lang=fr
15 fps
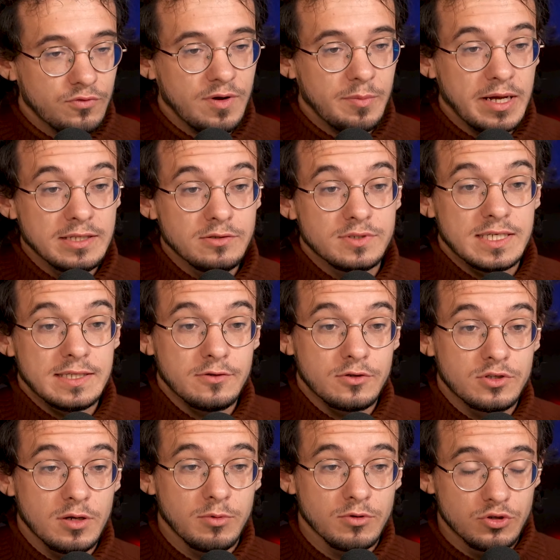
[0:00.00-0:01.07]
On va parler du 7
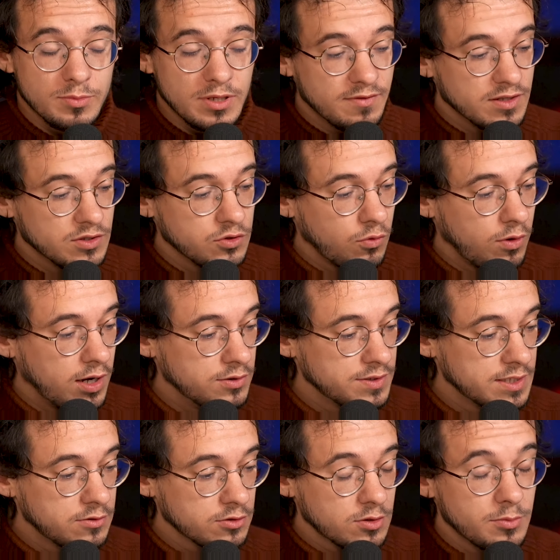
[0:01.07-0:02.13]
octobre 2023. Le
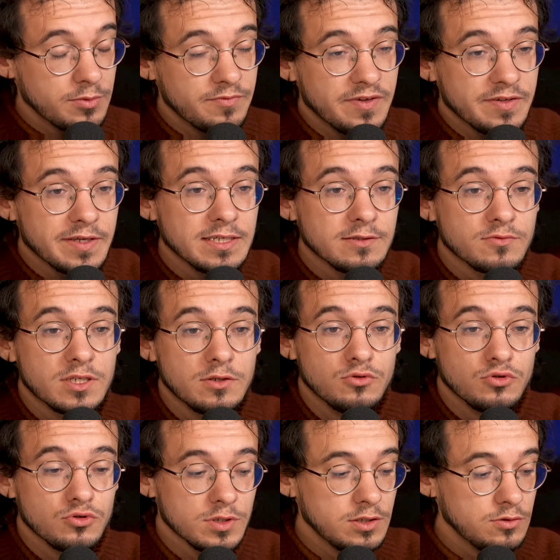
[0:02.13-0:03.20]
7 octobre 2023, donc c'est
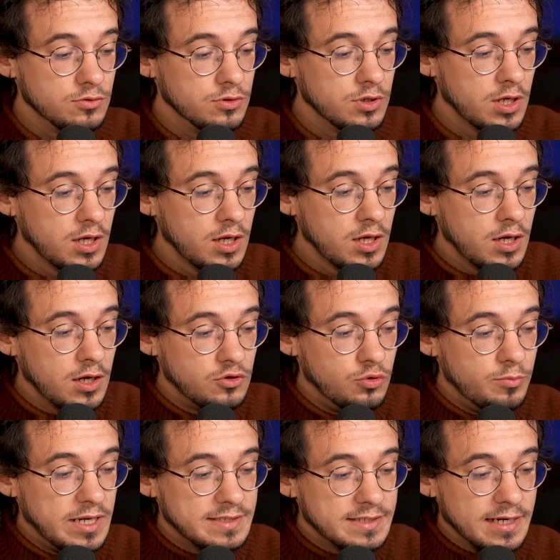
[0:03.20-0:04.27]
une journée de,
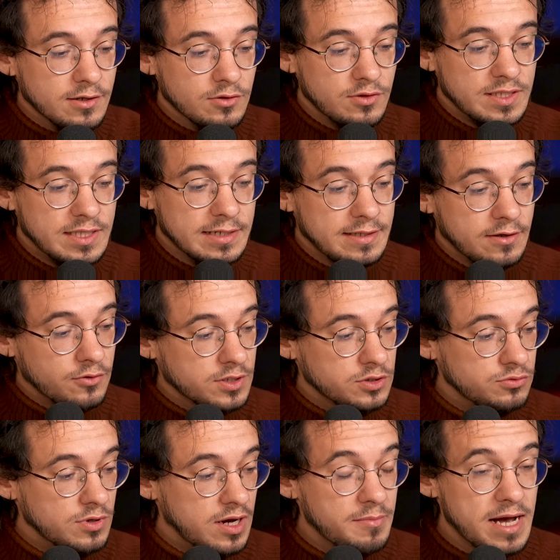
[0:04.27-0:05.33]
de, massacre, une attaque terroriste
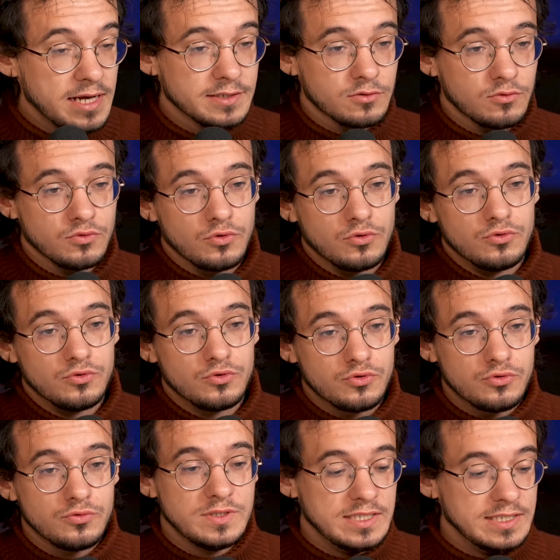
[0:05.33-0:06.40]
du Hamas contre le
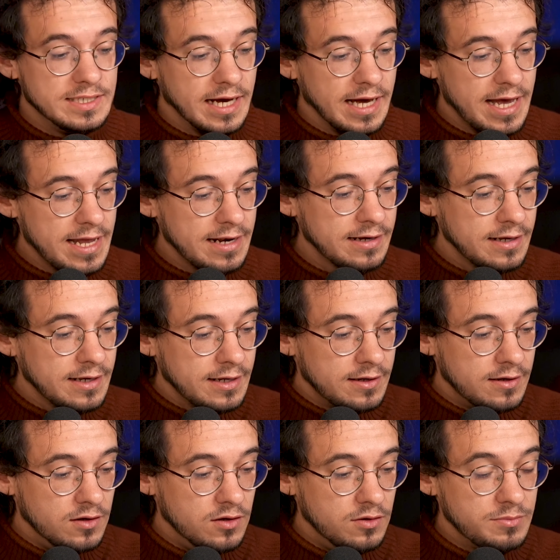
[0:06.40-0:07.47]
sud d'Israël,
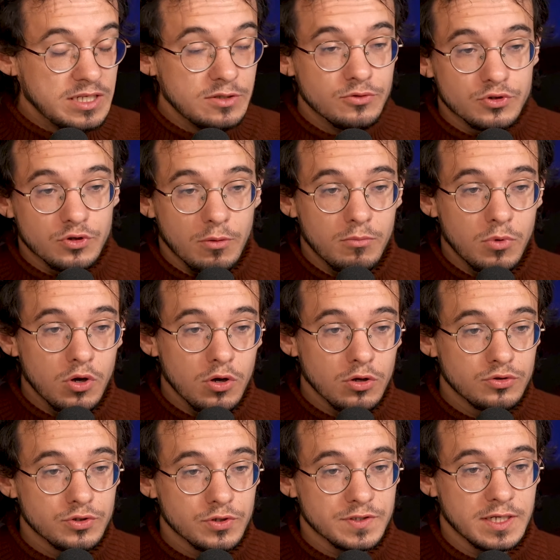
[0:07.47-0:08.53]
1200 euh, morts,
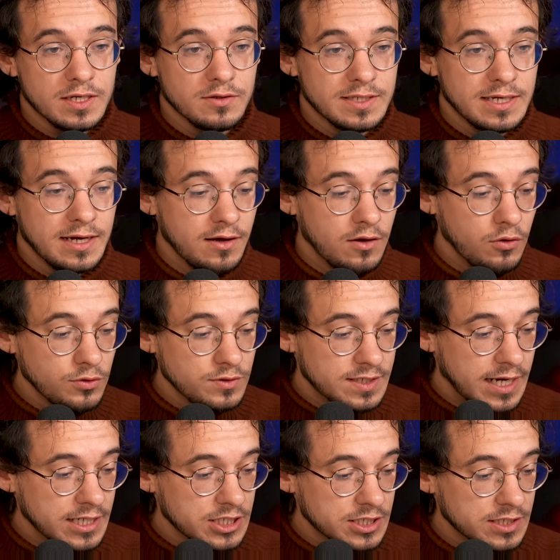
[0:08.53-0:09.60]
251
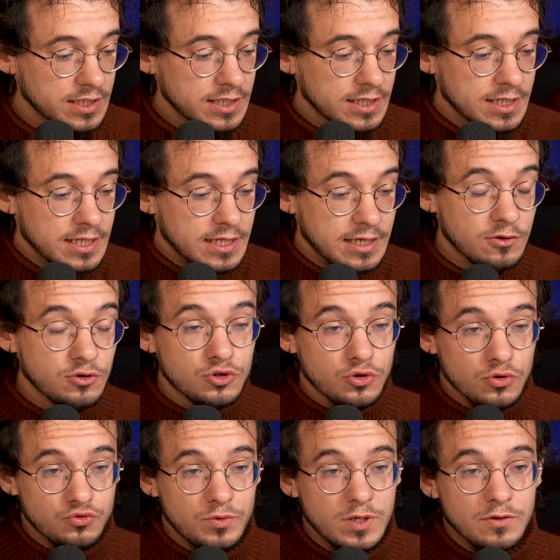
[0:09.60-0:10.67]
otages. Et
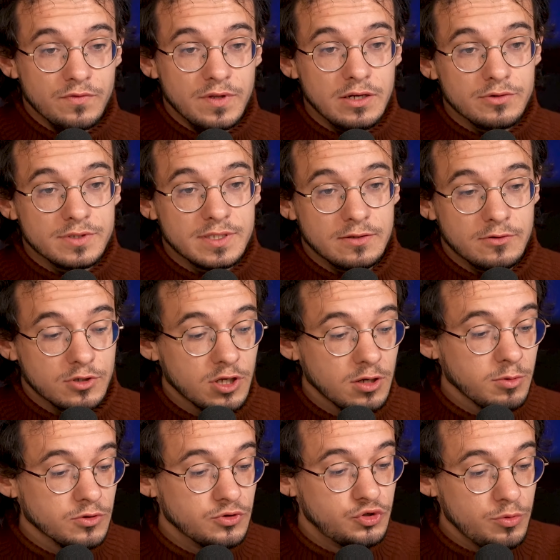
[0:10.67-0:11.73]
aujourd'hui, on est le 7
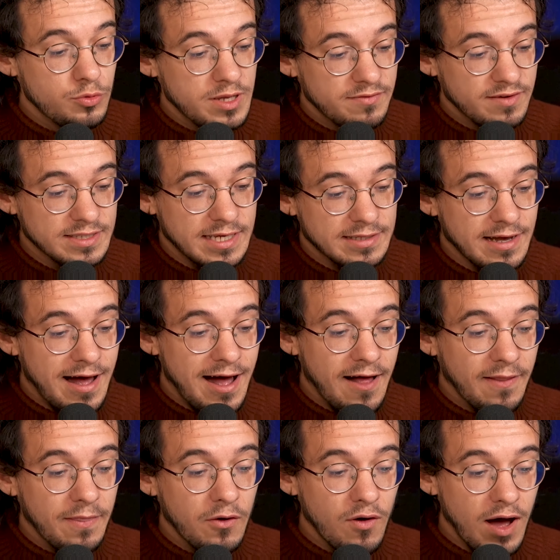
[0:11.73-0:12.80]
octobre 2024,
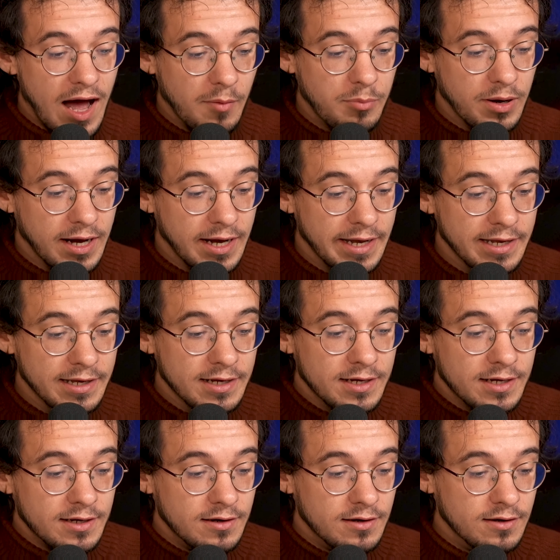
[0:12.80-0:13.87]
un an après,
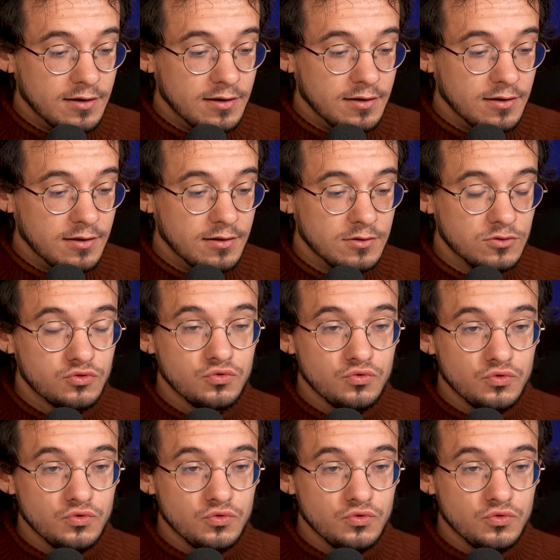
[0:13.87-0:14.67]
euh,